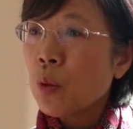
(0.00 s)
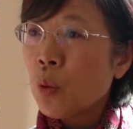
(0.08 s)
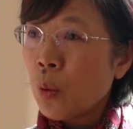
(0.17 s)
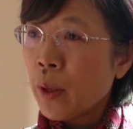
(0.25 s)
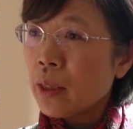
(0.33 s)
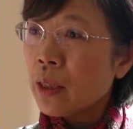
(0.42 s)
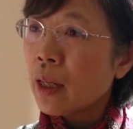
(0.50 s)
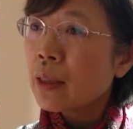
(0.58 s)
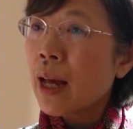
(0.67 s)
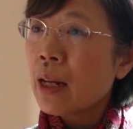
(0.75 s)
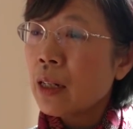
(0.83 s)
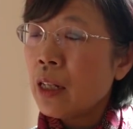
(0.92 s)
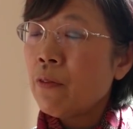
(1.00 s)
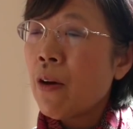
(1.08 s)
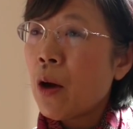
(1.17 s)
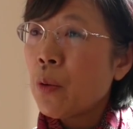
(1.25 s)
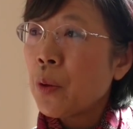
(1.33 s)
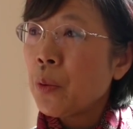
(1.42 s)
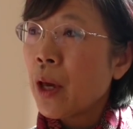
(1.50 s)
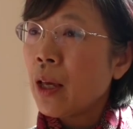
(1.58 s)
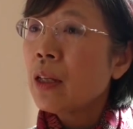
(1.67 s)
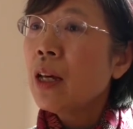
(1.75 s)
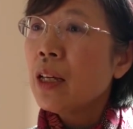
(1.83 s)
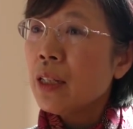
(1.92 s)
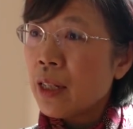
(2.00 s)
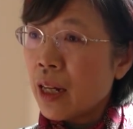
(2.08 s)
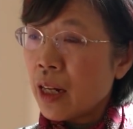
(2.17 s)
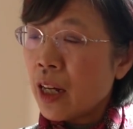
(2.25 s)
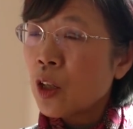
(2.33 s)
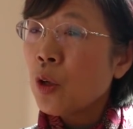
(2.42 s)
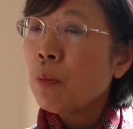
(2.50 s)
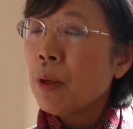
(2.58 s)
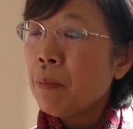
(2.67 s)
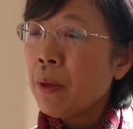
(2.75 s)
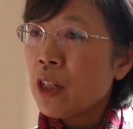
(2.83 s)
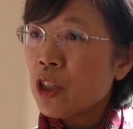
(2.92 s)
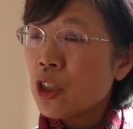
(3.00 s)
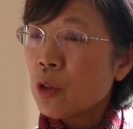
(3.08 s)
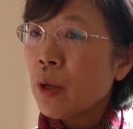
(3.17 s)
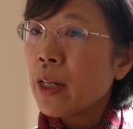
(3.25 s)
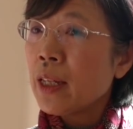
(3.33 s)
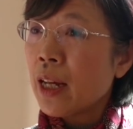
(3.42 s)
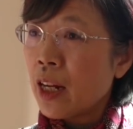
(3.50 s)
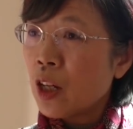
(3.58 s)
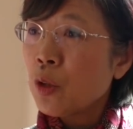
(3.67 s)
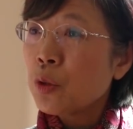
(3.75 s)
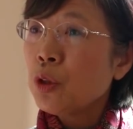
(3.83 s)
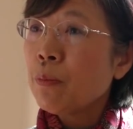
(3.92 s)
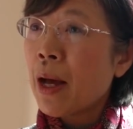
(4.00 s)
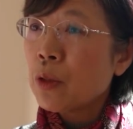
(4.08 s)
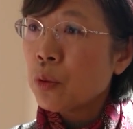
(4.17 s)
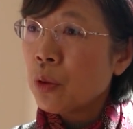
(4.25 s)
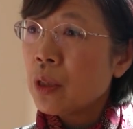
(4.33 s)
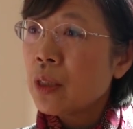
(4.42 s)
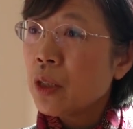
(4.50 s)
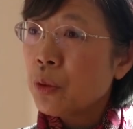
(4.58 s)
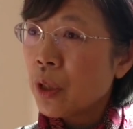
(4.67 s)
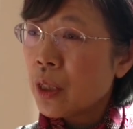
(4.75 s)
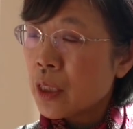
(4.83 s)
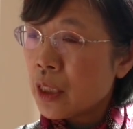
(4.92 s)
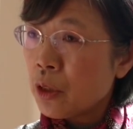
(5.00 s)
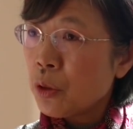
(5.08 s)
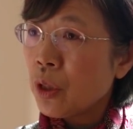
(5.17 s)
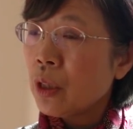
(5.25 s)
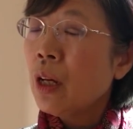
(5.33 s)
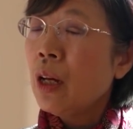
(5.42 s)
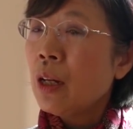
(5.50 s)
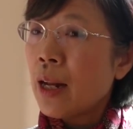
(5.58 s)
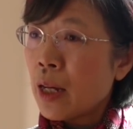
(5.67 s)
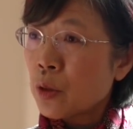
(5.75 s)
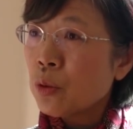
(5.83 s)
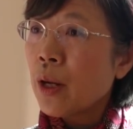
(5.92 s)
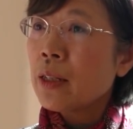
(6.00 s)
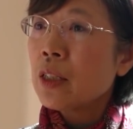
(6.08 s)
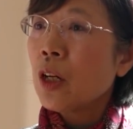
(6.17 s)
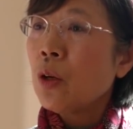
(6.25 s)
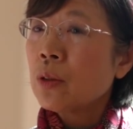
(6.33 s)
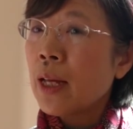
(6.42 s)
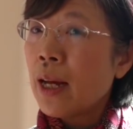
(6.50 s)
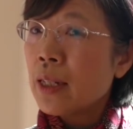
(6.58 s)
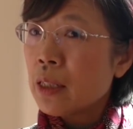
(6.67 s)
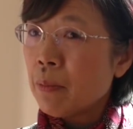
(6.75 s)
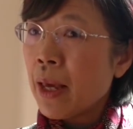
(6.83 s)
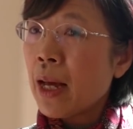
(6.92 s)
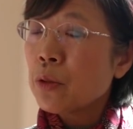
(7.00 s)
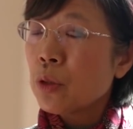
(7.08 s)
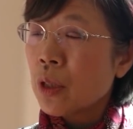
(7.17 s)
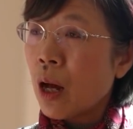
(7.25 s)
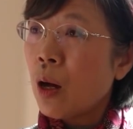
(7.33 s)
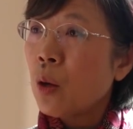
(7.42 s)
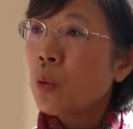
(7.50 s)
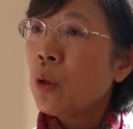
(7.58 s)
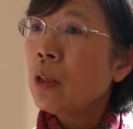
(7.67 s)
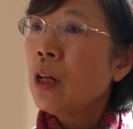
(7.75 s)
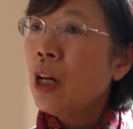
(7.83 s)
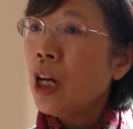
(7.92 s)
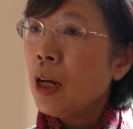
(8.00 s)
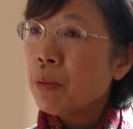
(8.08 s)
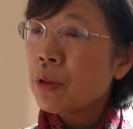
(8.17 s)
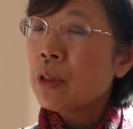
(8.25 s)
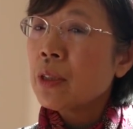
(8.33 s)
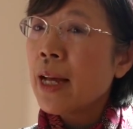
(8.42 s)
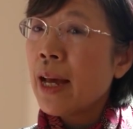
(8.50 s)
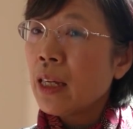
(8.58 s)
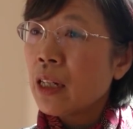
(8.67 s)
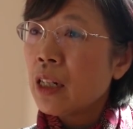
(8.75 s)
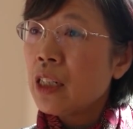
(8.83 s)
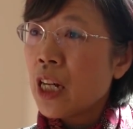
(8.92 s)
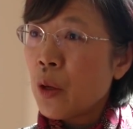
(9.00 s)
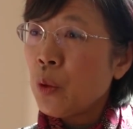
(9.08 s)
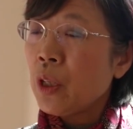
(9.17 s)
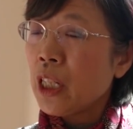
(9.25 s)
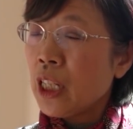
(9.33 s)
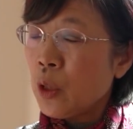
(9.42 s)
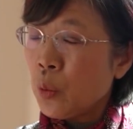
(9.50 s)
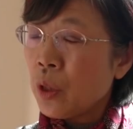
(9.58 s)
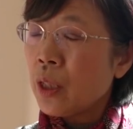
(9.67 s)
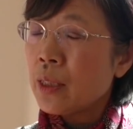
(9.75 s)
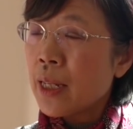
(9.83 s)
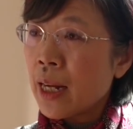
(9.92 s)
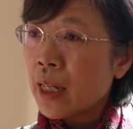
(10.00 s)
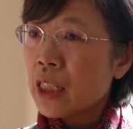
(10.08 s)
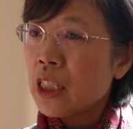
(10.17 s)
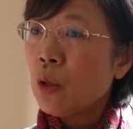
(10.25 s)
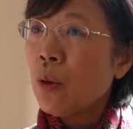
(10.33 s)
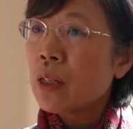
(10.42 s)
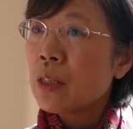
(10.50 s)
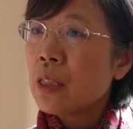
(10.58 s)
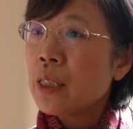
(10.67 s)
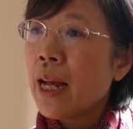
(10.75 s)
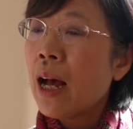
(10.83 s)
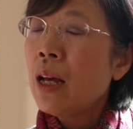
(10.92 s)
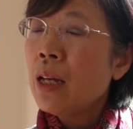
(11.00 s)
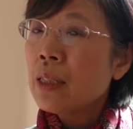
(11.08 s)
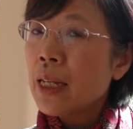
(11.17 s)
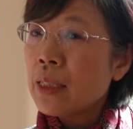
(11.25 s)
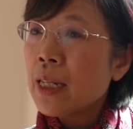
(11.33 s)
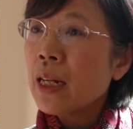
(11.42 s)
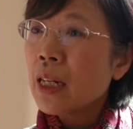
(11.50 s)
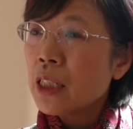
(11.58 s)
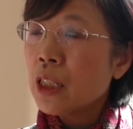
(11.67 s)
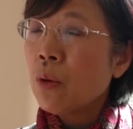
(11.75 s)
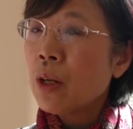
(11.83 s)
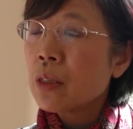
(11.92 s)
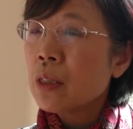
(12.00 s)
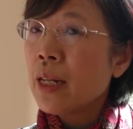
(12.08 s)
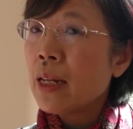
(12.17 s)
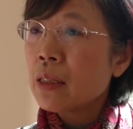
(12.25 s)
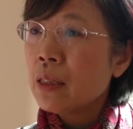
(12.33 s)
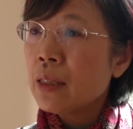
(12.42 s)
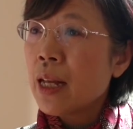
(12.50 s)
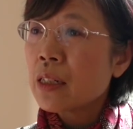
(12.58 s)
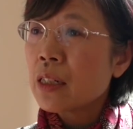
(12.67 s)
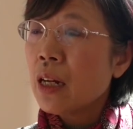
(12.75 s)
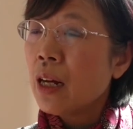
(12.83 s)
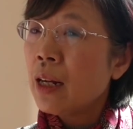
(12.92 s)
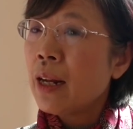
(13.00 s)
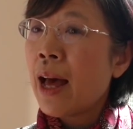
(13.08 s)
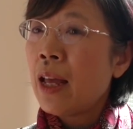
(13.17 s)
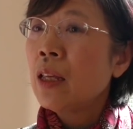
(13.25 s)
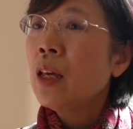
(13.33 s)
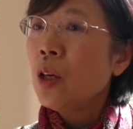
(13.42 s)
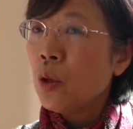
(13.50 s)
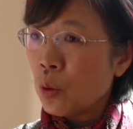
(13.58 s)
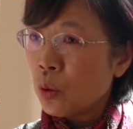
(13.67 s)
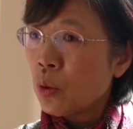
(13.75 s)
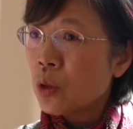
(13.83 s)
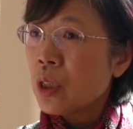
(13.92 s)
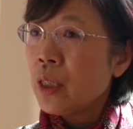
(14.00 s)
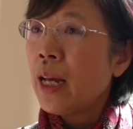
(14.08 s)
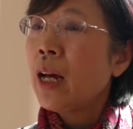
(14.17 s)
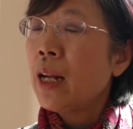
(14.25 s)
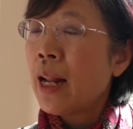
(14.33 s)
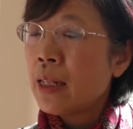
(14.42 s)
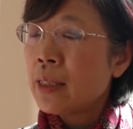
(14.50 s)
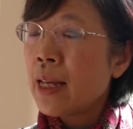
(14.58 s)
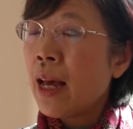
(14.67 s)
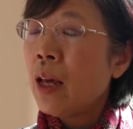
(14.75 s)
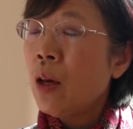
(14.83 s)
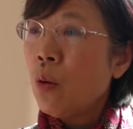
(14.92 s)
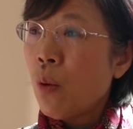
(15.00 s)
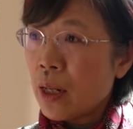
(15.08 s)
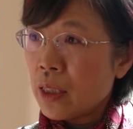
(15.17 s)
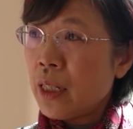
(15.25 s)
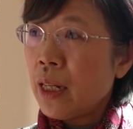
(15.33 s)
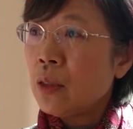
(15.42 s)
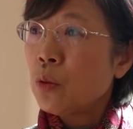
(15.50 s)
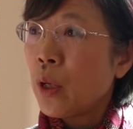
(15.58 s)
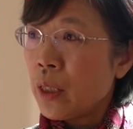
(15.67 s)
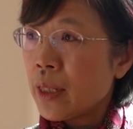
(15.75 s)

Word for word: 国会殿堂的立法委员也能够明辨是非，也能够去把所有的正确的资讯拿出来之后，大家怎么样去讨论，而不是在一个人云亦云的这样一个情况之下，在这样一个情况之下，事实上是很难有共识，也很难再往前推